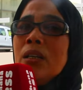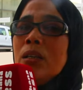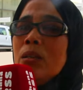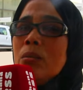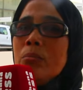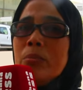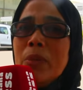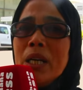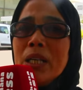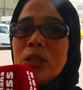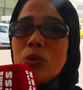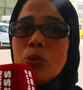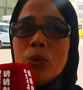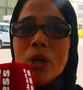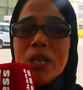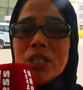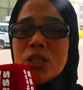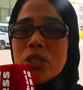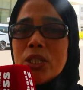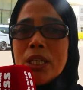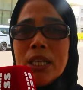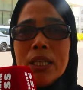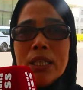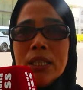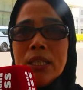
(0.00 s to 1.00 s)
ما
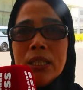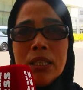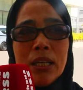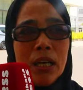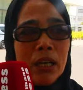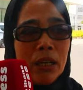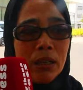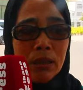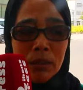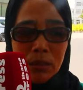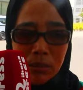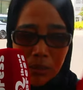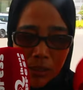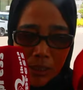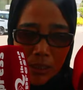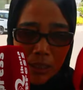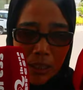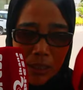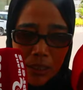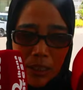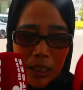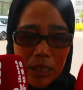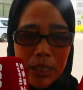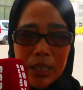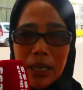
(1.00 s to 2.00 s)
دواش قال لي
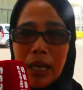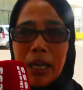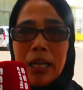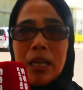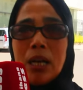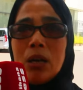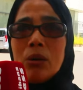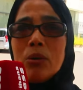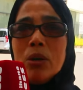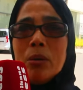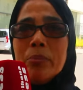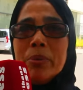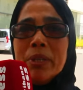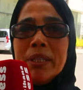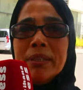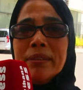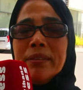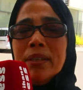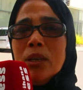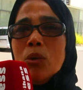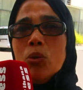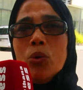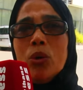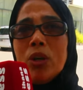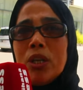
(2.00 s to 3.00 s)
تيدير لي غير هكا
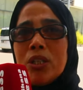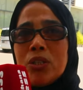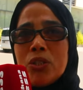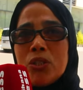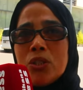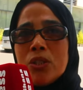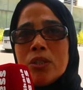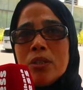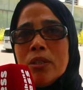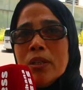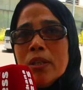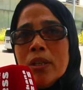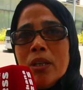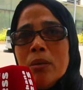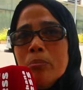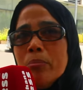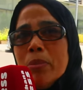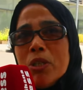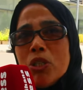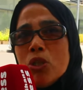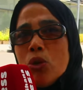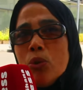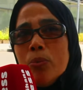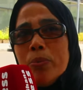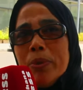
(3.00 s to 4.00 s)
بيديه وخرج
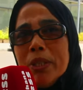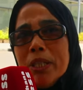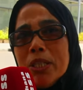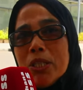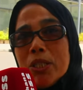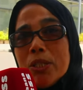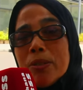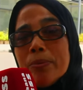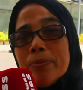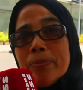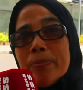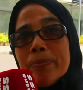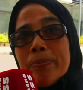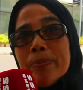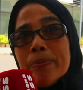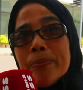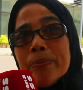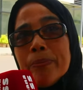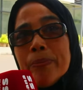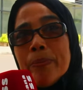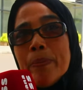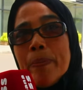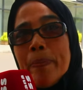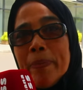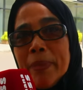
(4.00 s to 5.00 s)
ما جاوبنيش كاين واحد
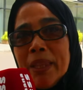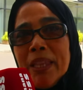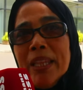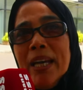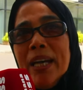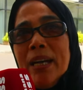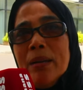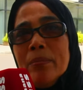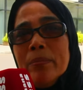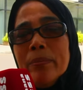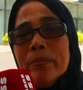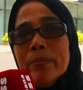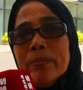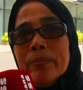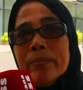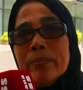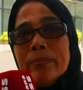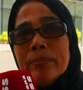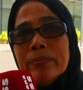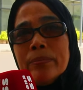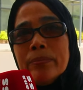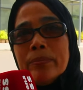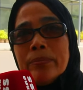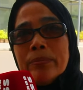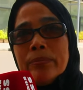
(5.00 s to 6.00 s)
السؤال دابا نعم
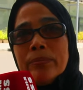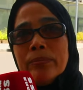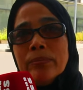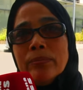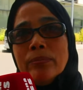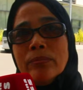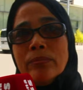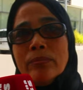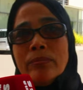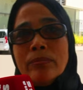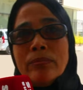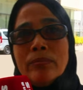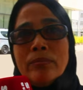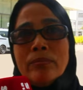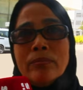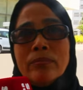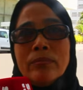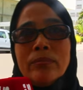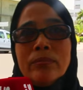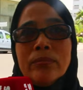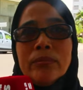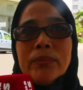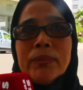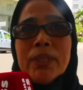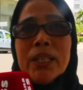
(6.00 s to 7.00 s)
علاش دير معك الضد
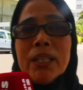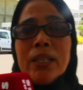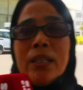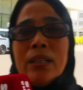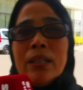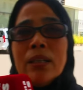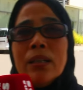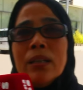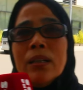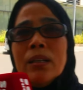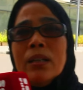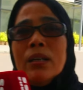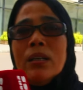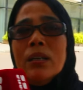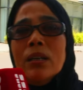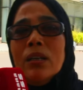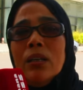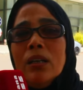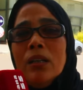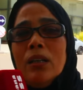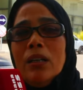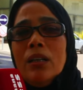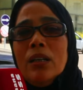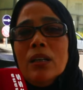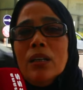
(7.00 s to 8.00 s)
هذا في مول ابراهيم
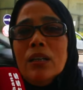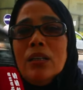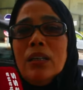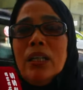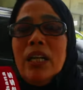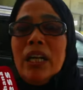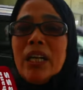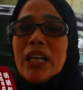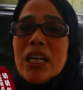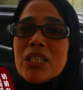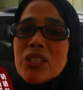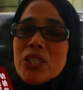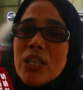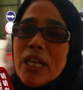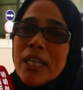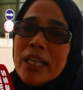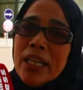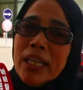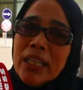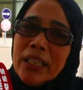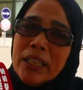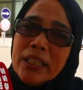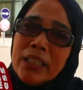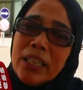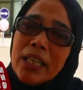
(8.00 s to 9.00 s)
لحقاش
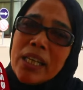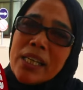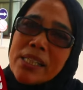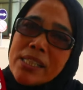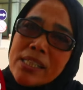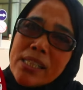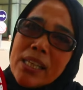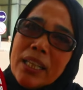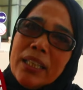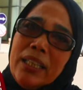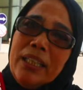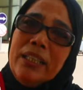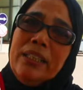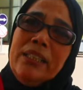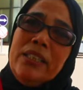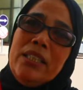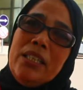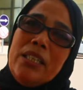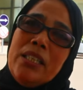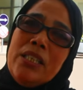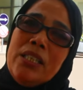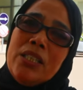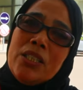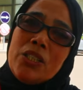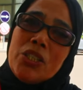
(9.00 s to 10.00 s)
انا عندي اصلا
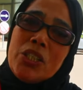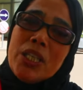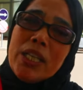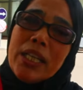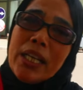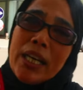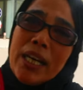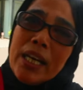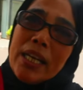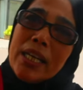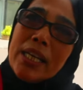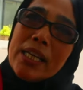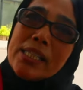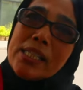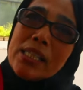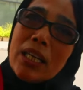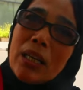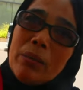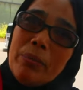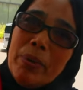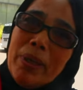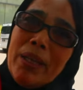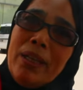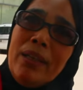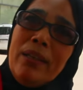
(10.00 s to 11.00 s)
عندي شكايات
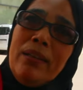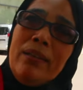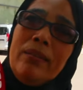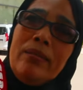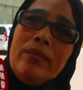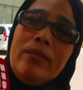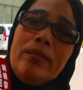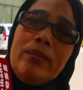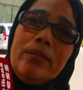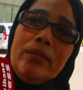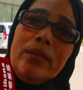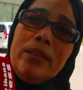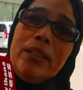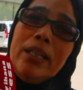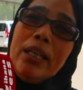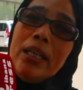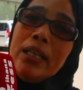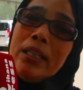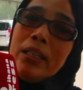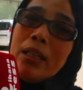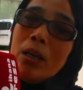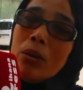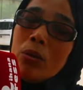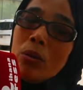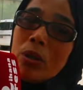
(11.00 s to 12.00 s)
قبل
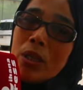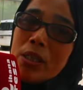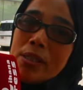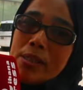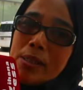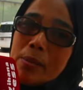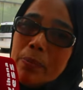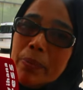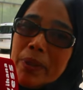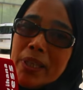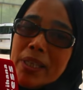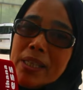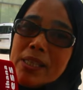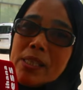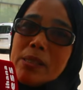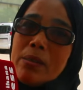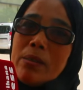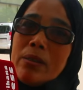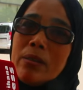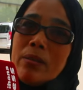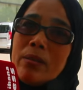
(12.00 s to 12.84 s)
لانه كنت بنيت شاكيه